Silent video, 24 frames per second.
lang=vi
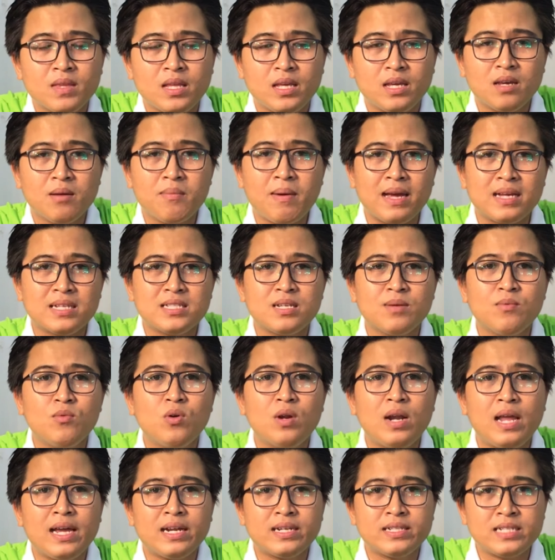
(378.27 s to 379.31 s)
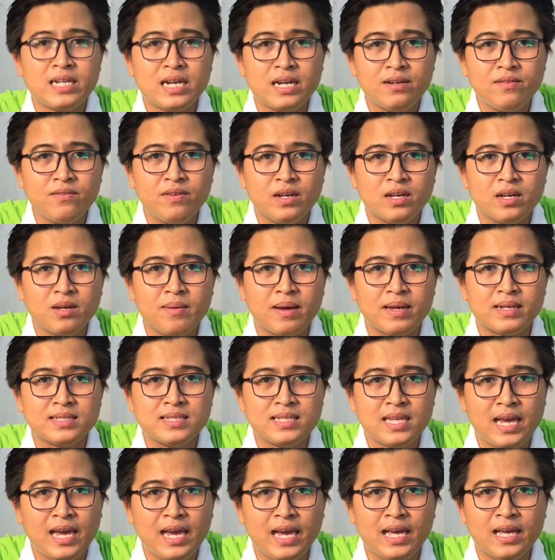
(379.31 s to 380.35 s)
thì các bạn sẽ mua lan trắng về các bạn
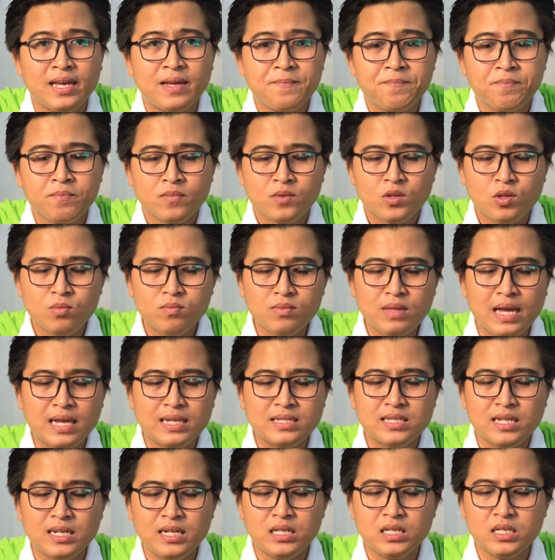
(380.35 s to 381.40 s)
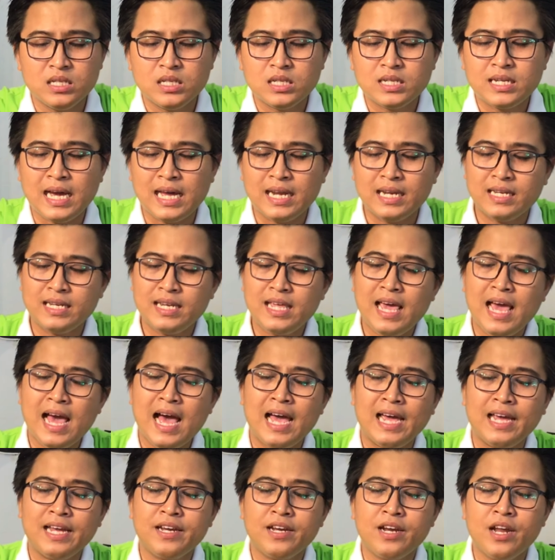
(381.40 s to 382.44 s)
xe chúng ta sẽ lựa cành
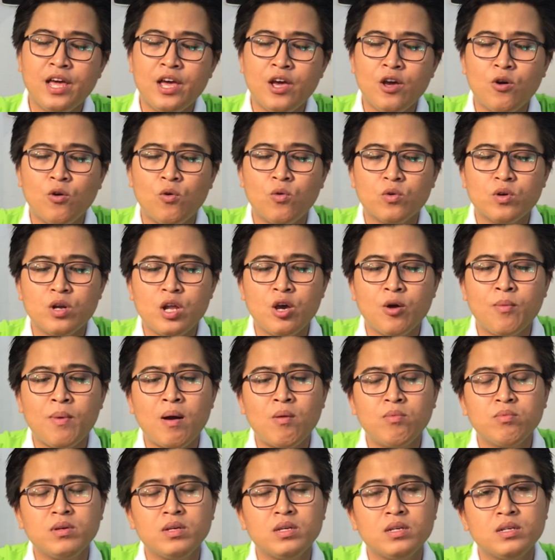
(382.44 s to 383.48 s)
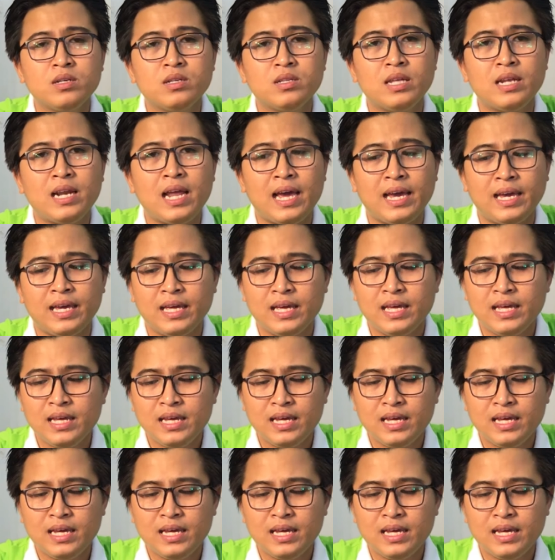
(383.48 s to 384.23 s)
dài đều đều bông như thế này